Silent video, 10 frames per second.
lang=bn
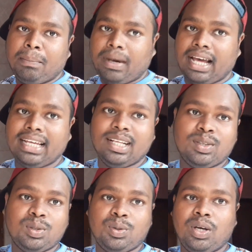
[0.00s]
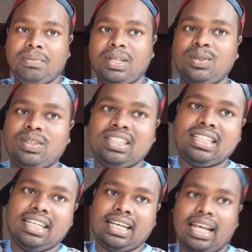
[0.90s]
পাই কিন্তু ওই
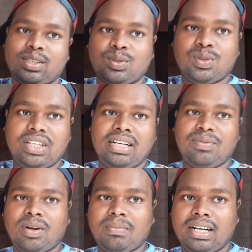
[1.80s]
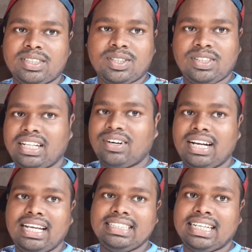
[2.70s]
ভিডিওটিতে এতটুকু ইনফরমেশন দেওয়া
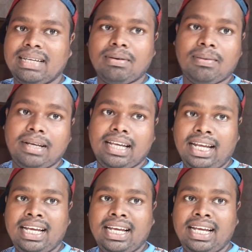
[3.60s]
নেই যে কিভাবে